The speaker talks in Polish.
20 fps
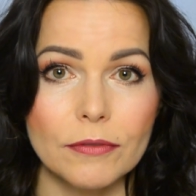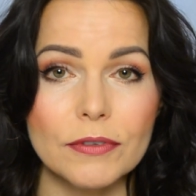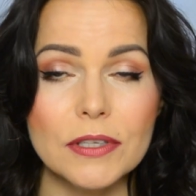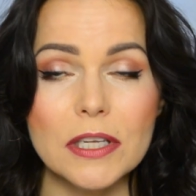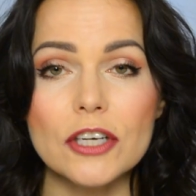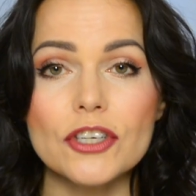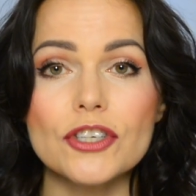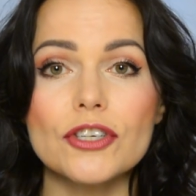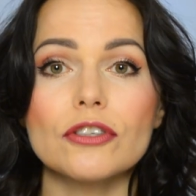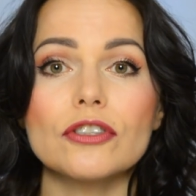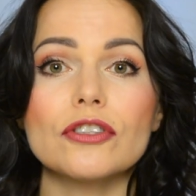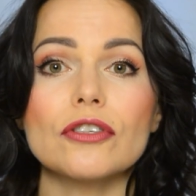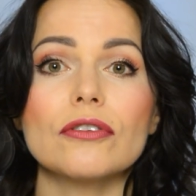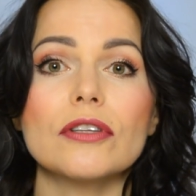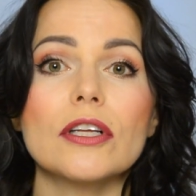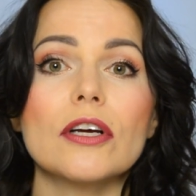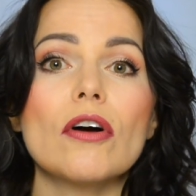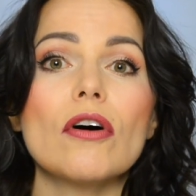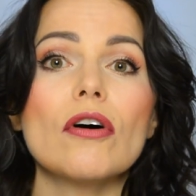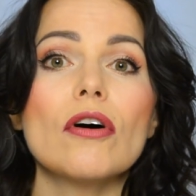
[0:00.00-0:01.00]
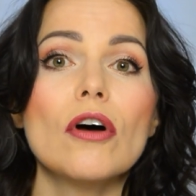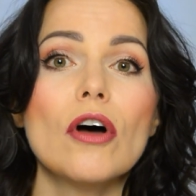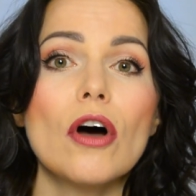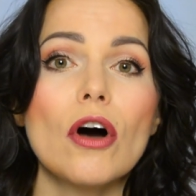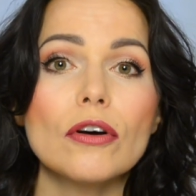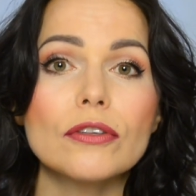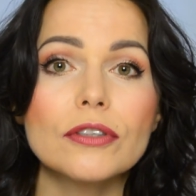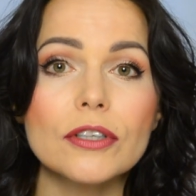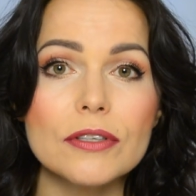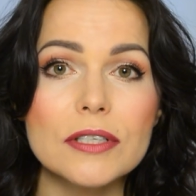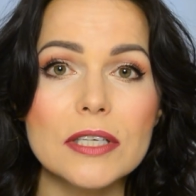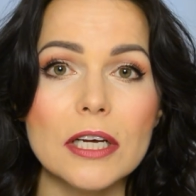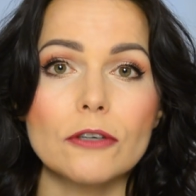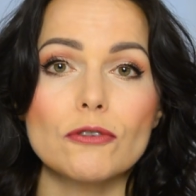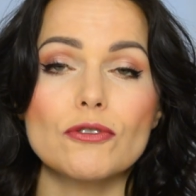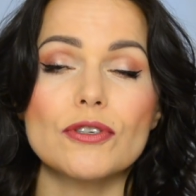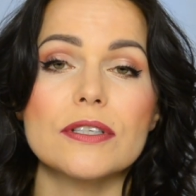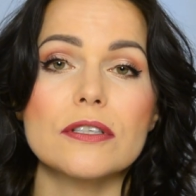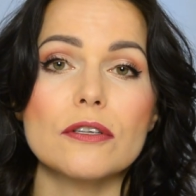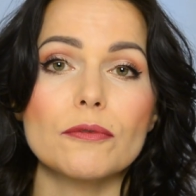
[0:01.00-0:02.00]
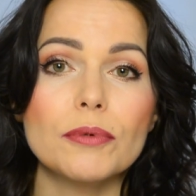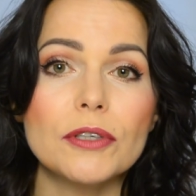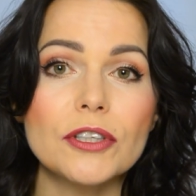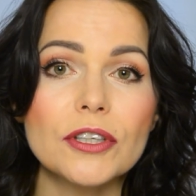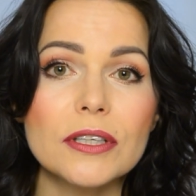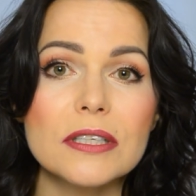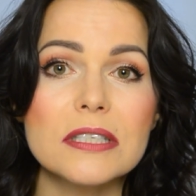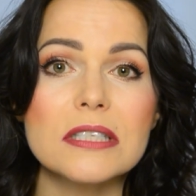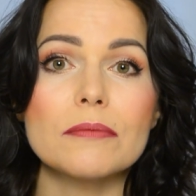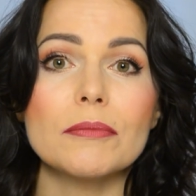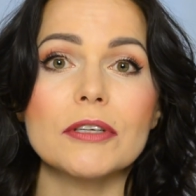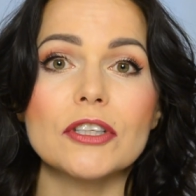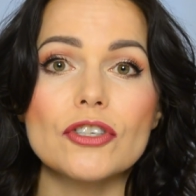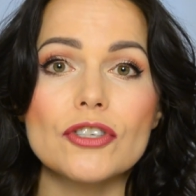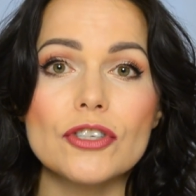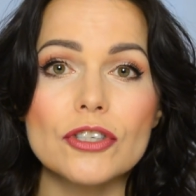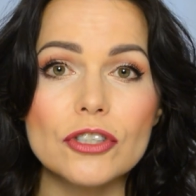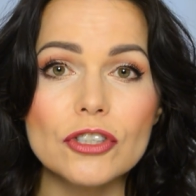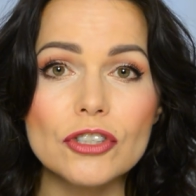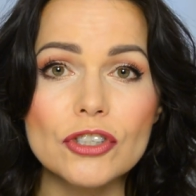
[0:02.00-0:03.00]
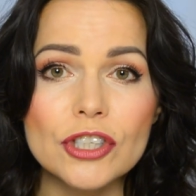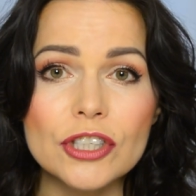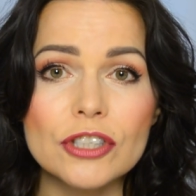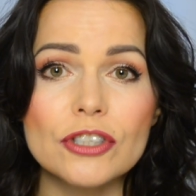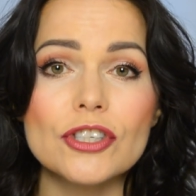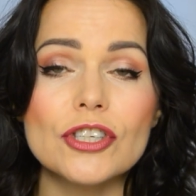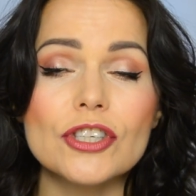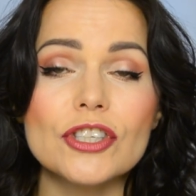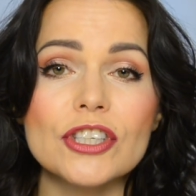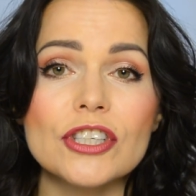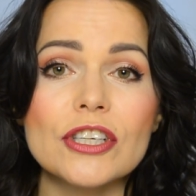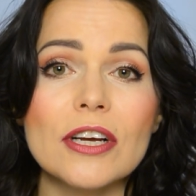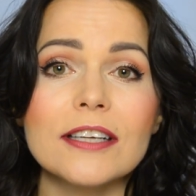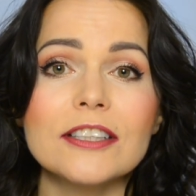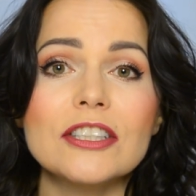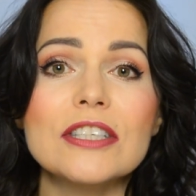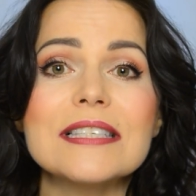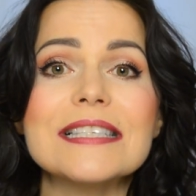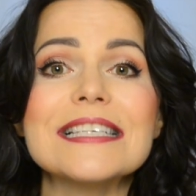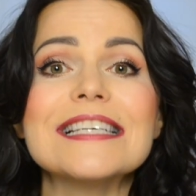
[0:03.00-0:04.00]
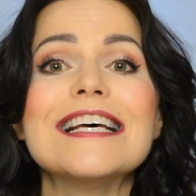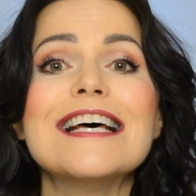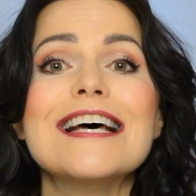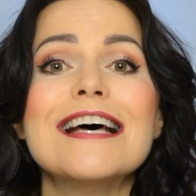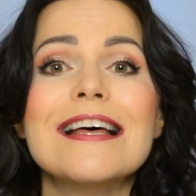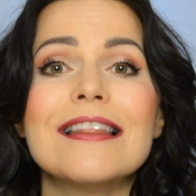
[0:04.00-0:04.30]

W zależności od tego, od rodzaju, czy jest to peeling enzymatyczny, czy, czy ziarnisty,